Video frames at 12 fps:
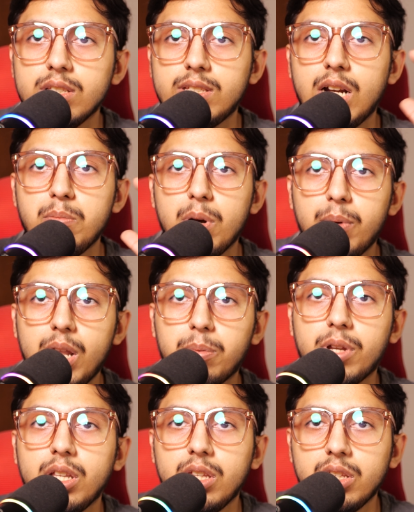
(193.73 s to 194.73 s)
सेंट बबल
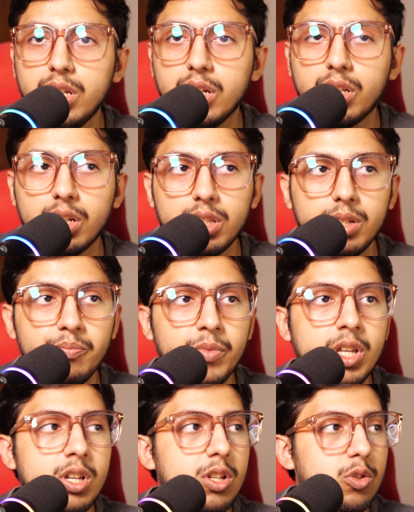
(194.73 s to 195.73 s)
आपके गिर क्रिएट करता है
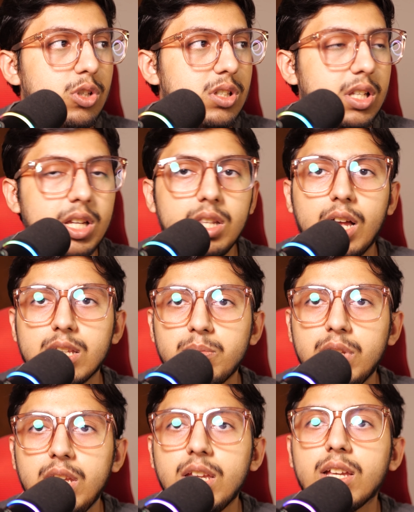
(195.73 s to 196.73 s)
तो इसलिए लाजमी
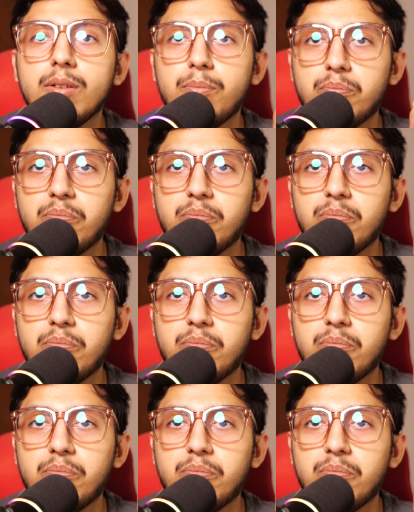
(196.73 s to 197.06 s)
नहीं है कि